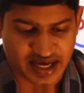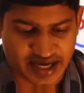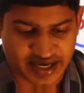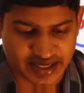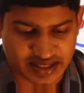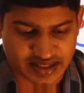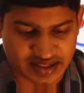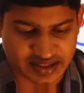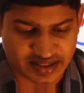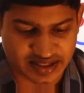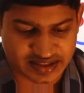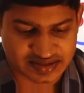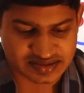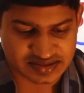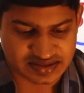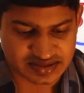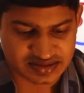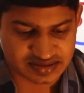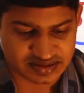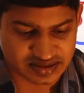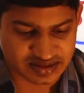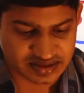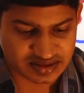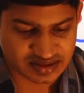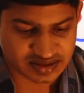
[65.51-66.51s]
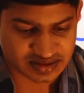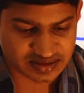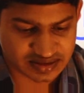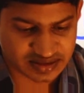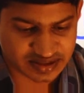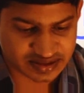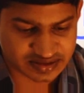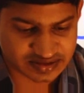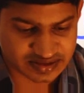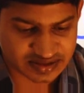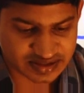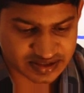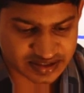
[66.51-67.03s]
அண்ட் நெக்ஸ்ட் திங் இந்த
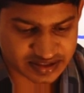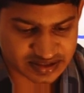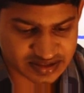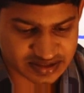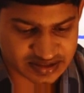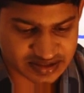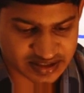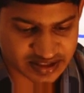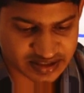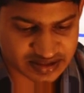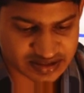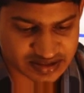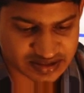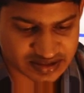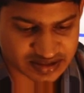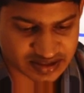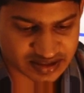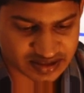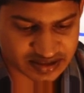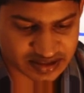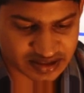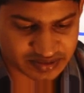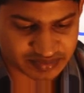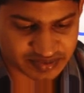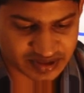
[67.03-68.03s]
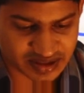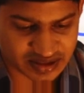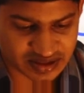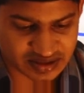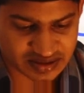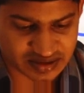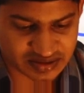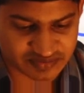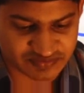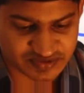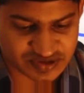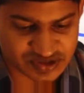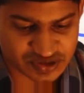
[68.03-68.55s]
இடத்துல என்ன கேட்டிருக்காங்க அப்படின்னா
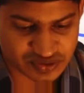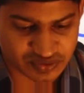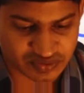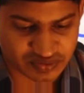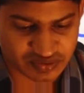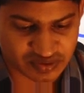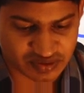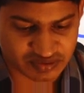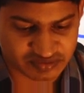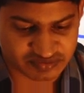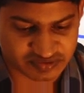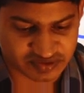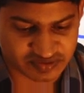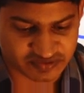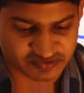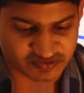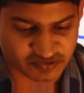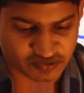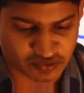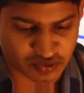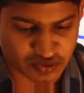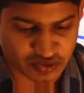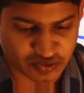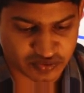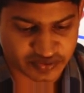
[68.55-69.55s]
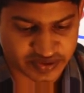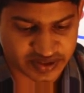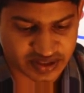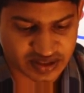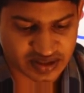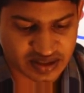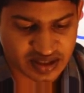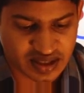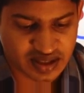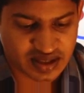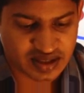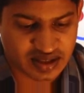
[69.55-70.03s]
விச் ஒன் ஆஃப் த ஃபாலோவிங்